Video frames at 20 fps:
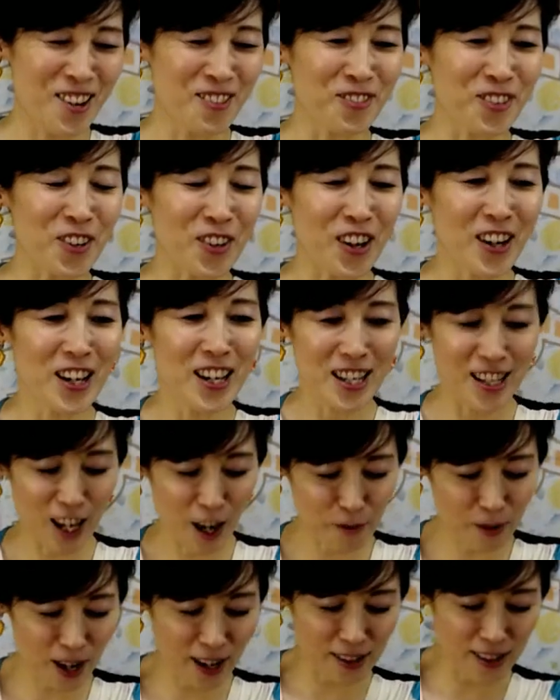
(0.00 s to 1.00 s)
もう
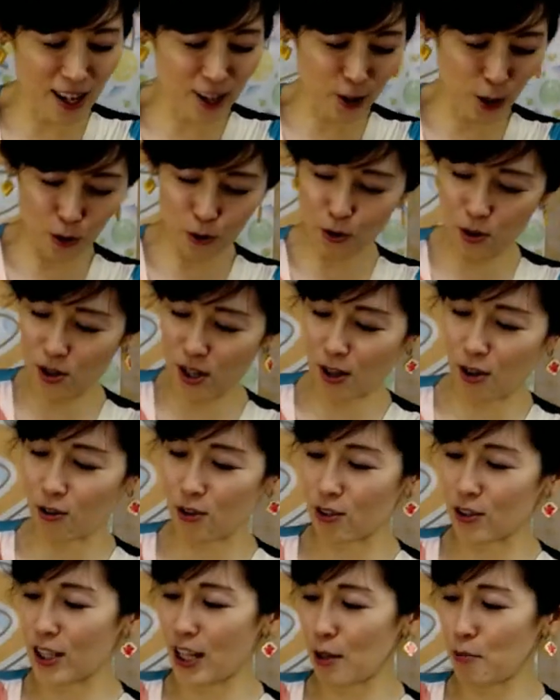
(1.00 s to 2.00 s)
やばいね、今日のりこ
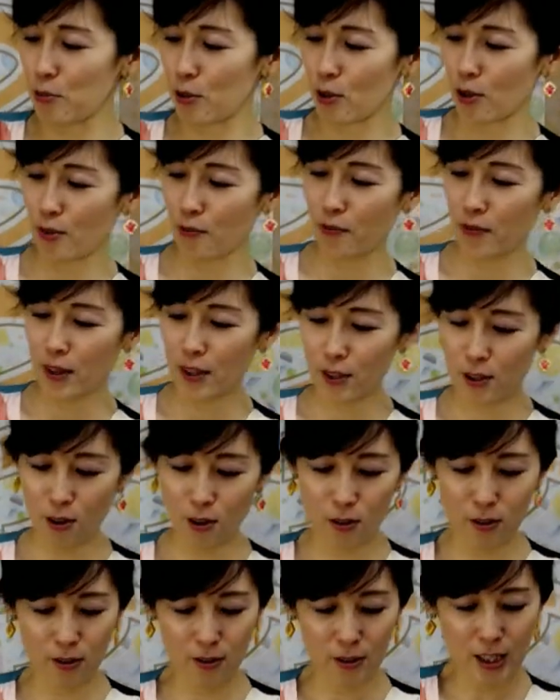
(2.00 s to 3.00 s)
の全部、
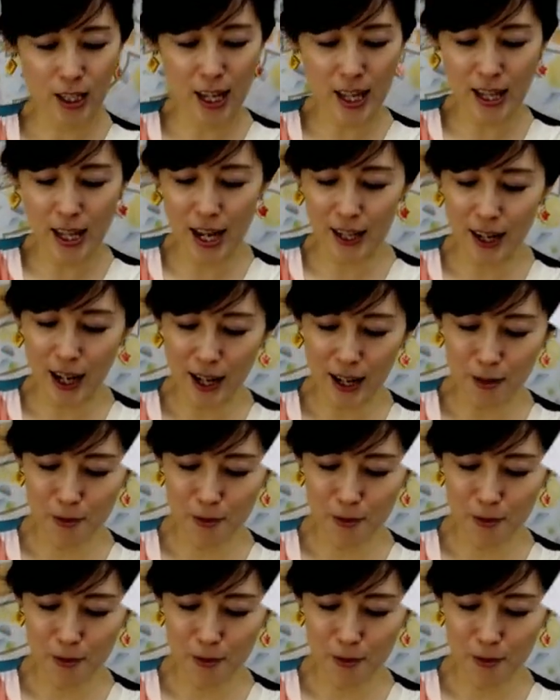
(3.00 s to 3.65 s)
今日言えないな、